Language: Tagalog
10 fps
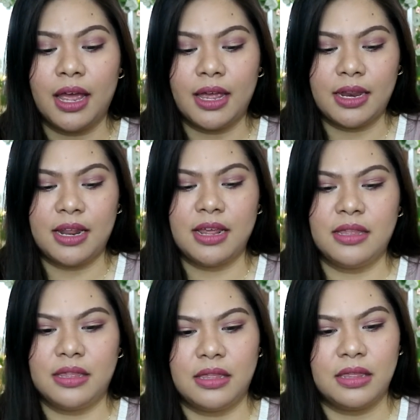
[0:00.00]
And I
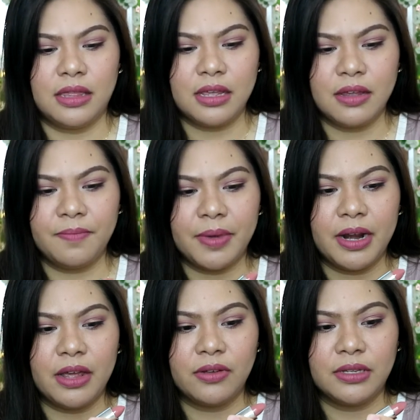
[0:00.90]
think
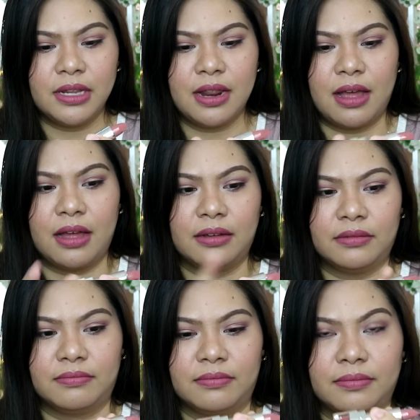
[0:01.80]
pareho sila.
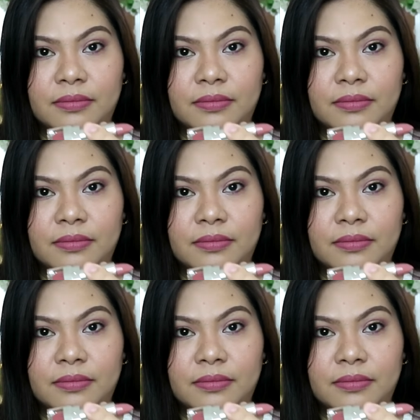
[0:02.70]
Mm.